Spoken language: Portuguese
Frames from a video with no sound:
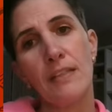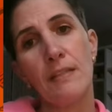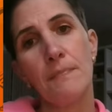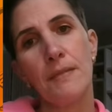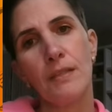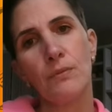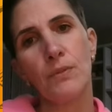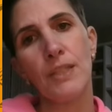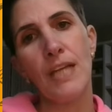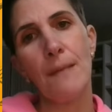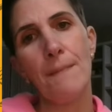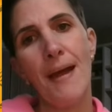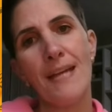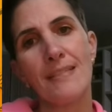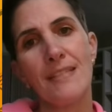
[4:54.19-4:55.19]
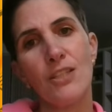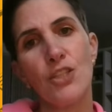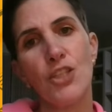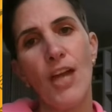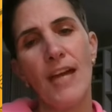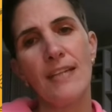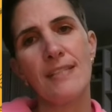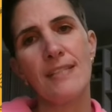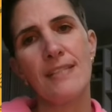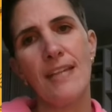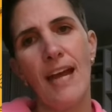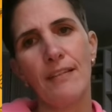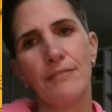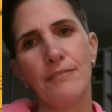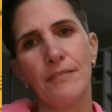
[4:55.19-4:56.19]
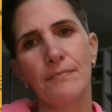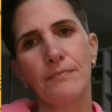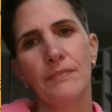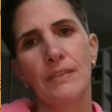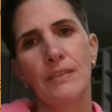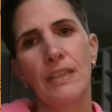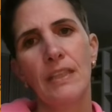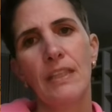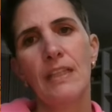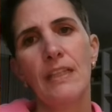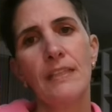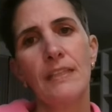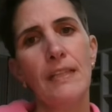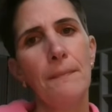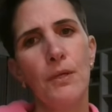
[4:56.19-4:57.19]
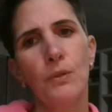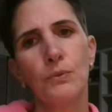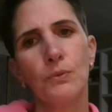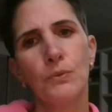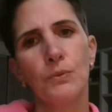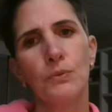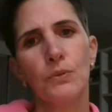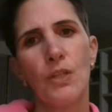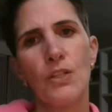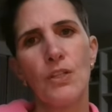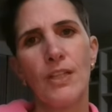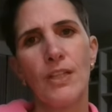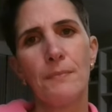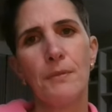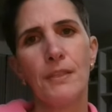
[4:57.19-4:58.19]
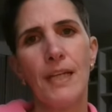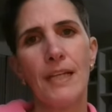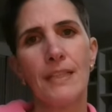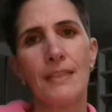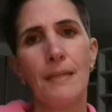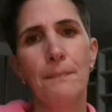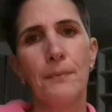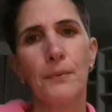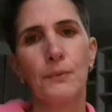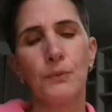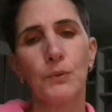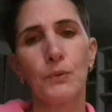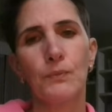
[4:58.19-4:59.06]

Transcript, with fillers: A temperatura que a massa já estava. E tá pronto. Nosso carbonara tá pronto.